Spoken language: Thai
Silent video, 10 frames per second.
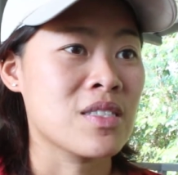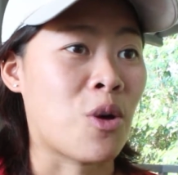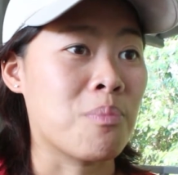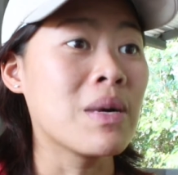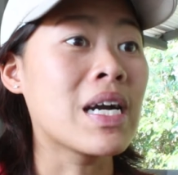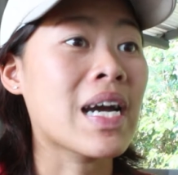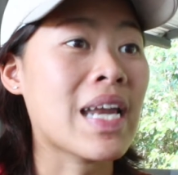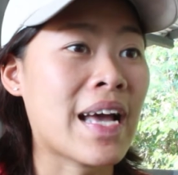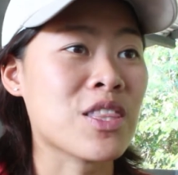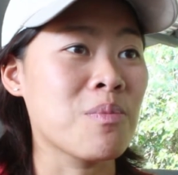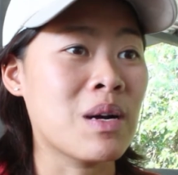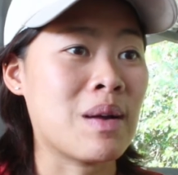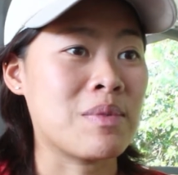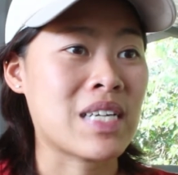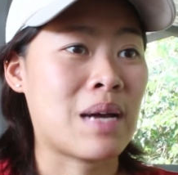ตบมือก็ได้ตบมือ
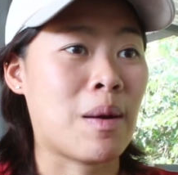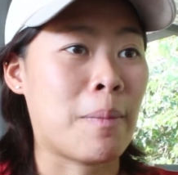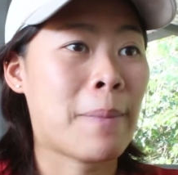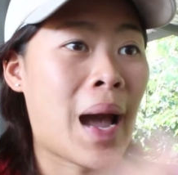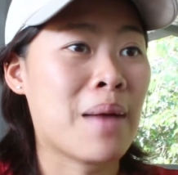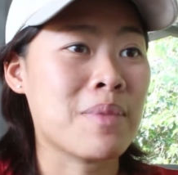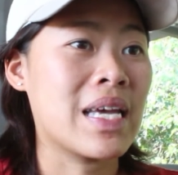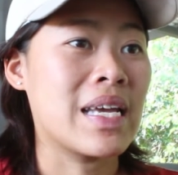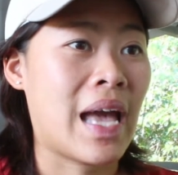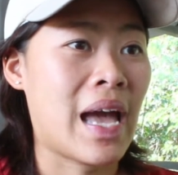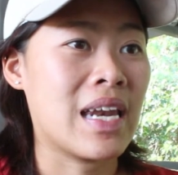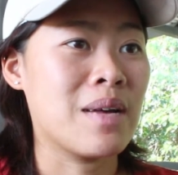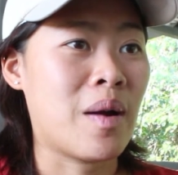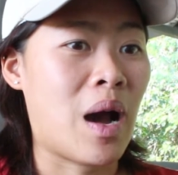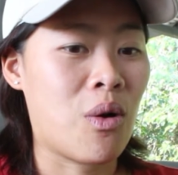แบบดังๆแบบป้าบอะไรอย่างเงี้ยหรือ
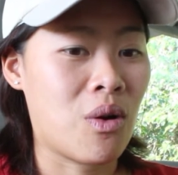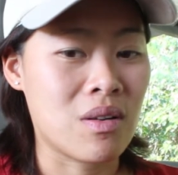แบบเอา